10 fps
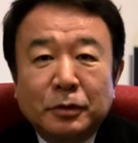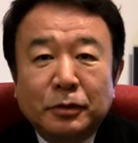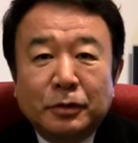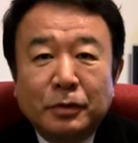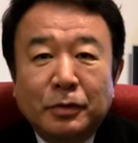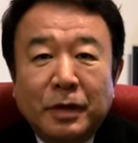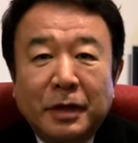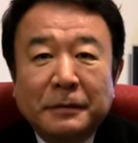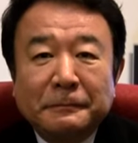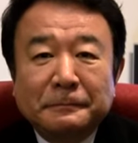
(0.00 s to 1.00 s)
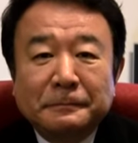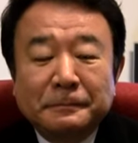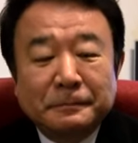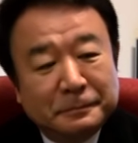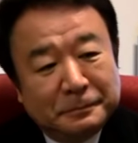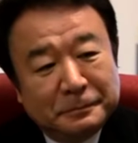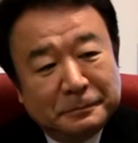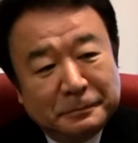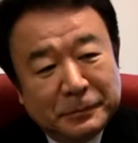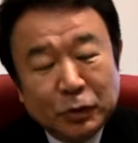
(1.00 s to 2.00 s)
ちょっと今日は、
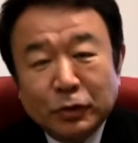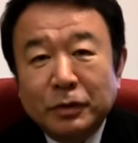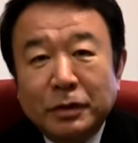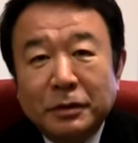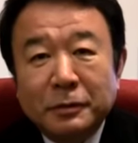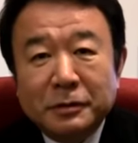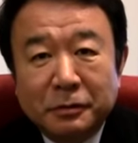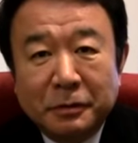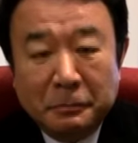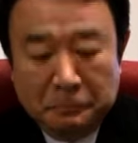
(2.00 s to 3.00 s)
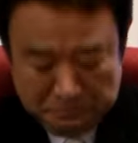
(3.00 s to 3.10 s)
ちょっと余談言いますとね、